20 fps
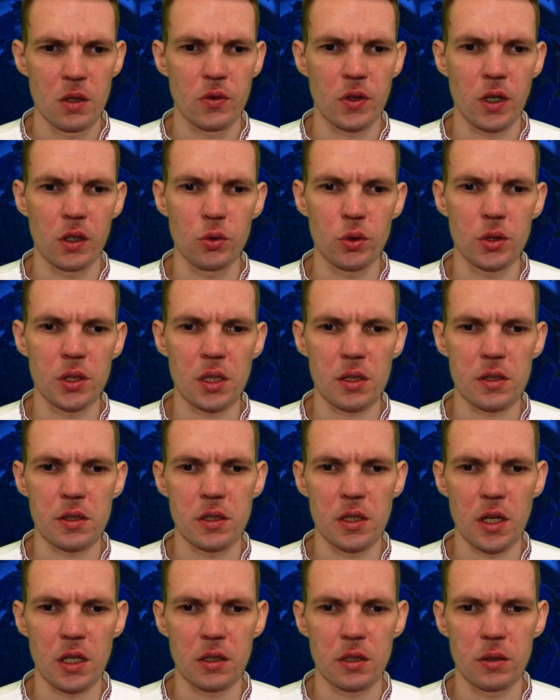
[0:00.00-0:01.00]
В колониях
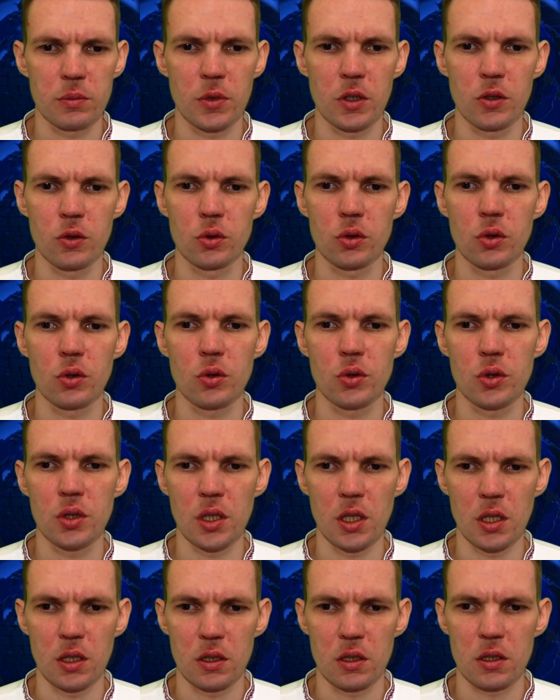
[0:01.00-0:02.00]
сидят миллионы
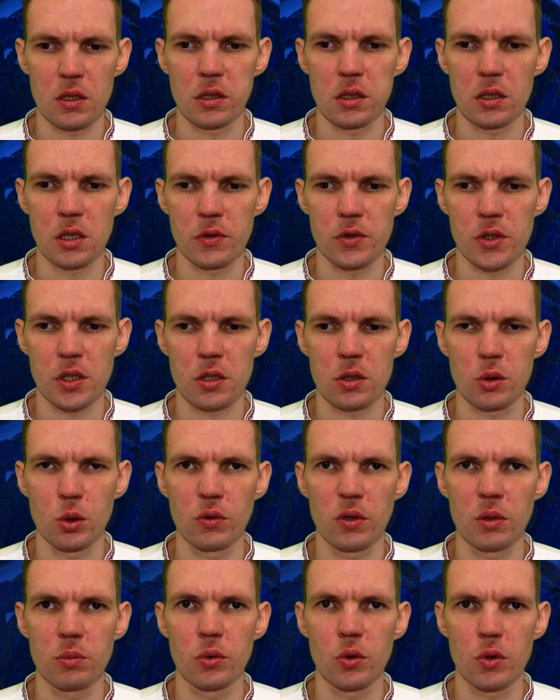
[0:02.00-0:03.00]
людей, не слышавших
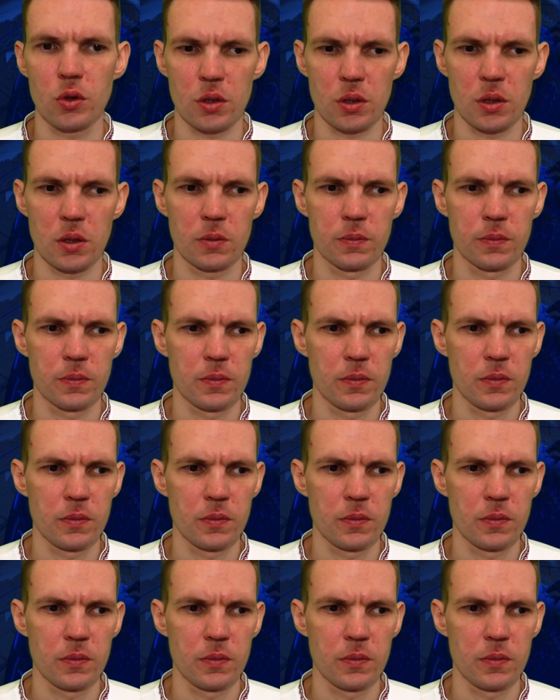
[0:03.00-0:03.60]
Слова Божье.